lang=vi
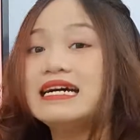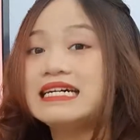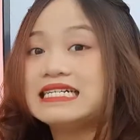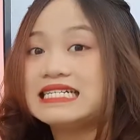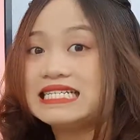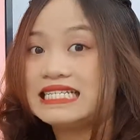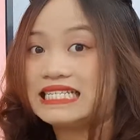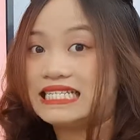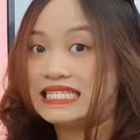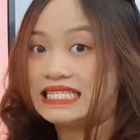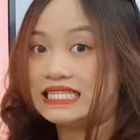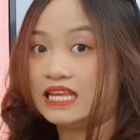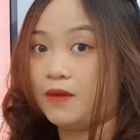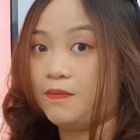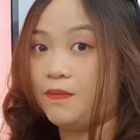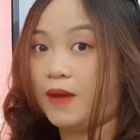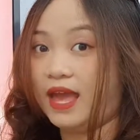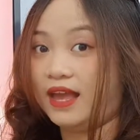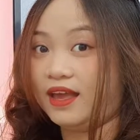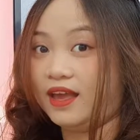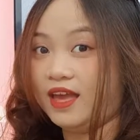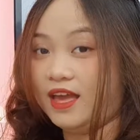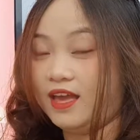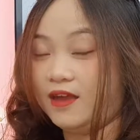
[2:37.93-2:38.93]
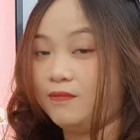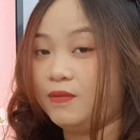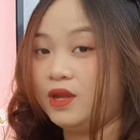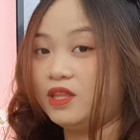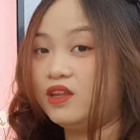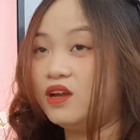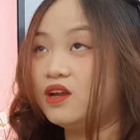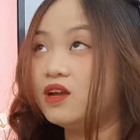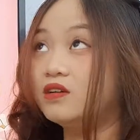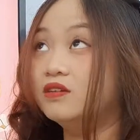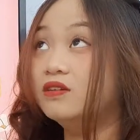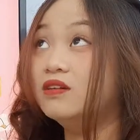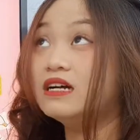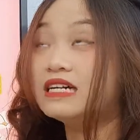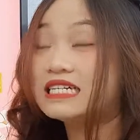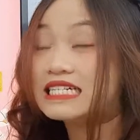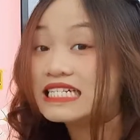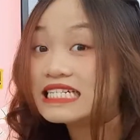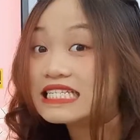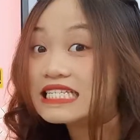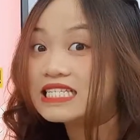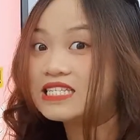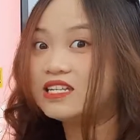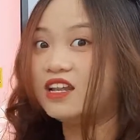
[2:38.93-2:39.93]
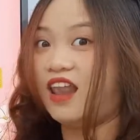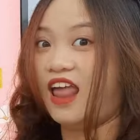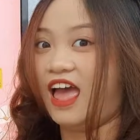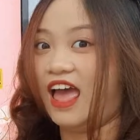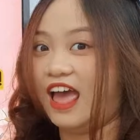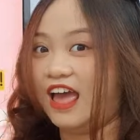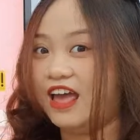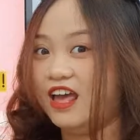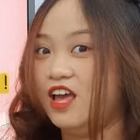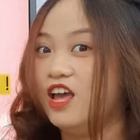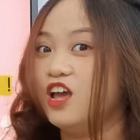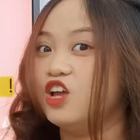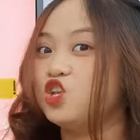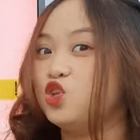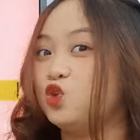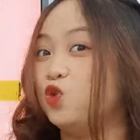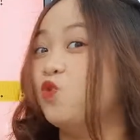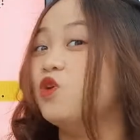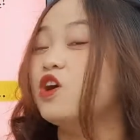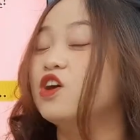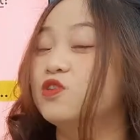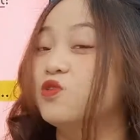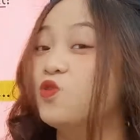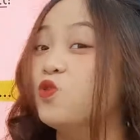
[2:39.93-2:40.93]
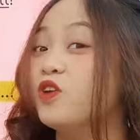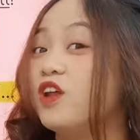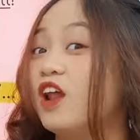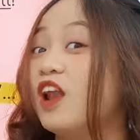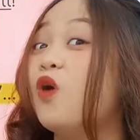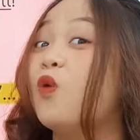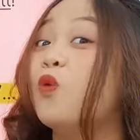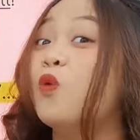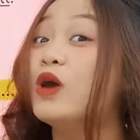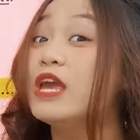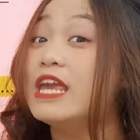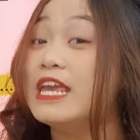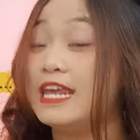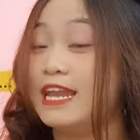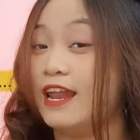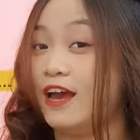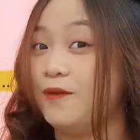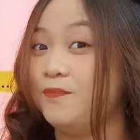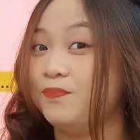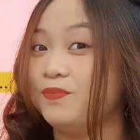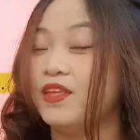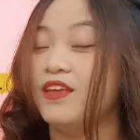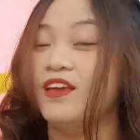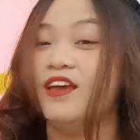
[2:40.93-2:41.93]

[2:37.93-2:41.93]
us các bạn ha, mà tân ngữ us là chủ ngữ của nó là we đó.